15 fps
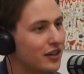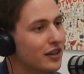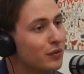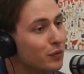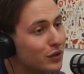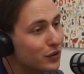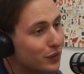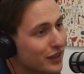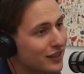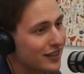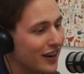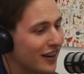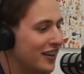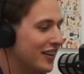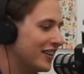Ich muss übrigens
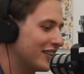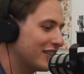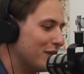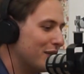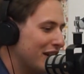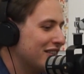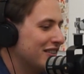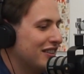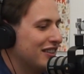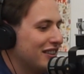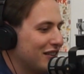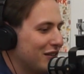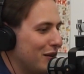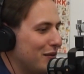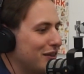sagen, komm mal her,
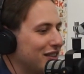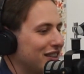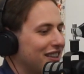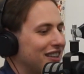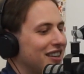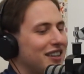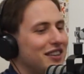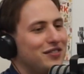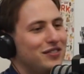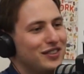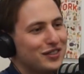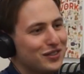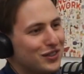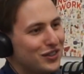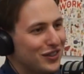Körperkontakt. Ich finde
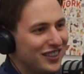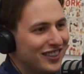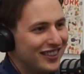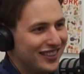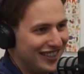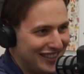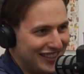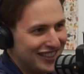es so schön, dass ich